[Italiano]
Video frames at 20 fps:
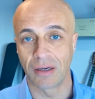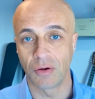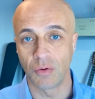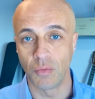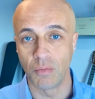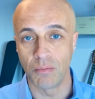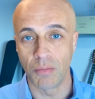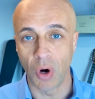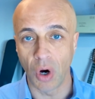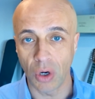
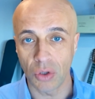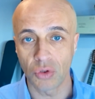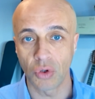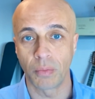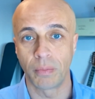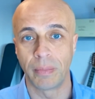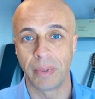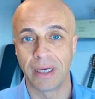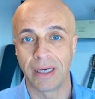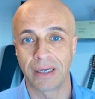un modo
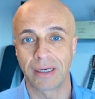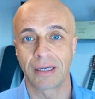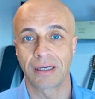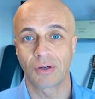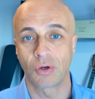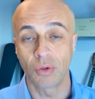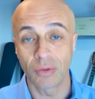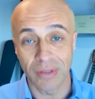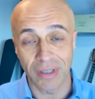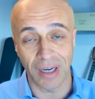per
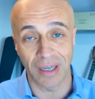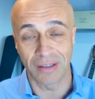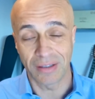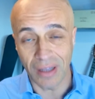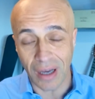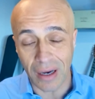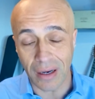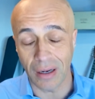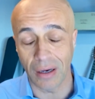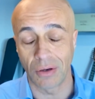
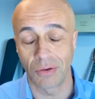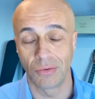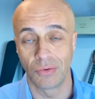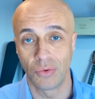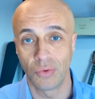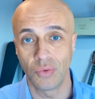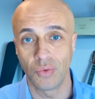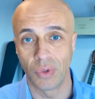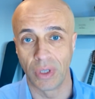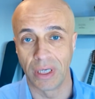contrattare con
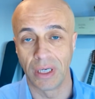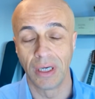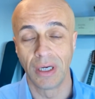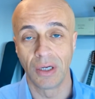lui